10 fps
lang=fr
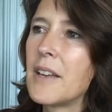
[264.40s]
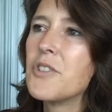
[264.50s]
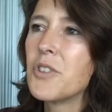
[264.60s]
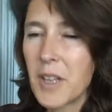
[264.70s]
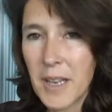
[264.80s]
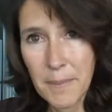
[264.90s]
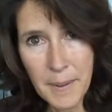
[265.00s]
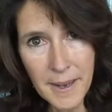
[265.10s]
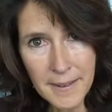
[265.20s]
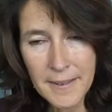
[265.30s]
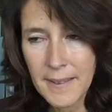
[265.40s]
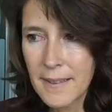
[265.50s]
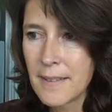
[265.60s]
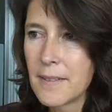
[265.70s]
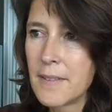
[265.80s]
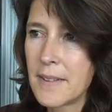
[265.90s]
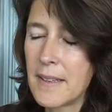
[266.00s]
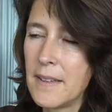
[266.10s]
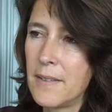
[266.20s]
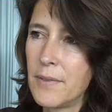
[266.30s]
je connais pas assez euh, ce
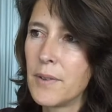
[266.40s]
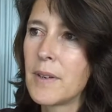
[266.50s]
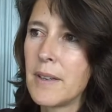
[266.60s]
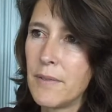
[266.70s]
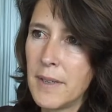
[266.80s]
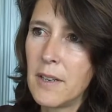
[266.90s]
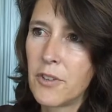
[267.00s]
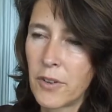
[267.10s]
qu'ils font les villes.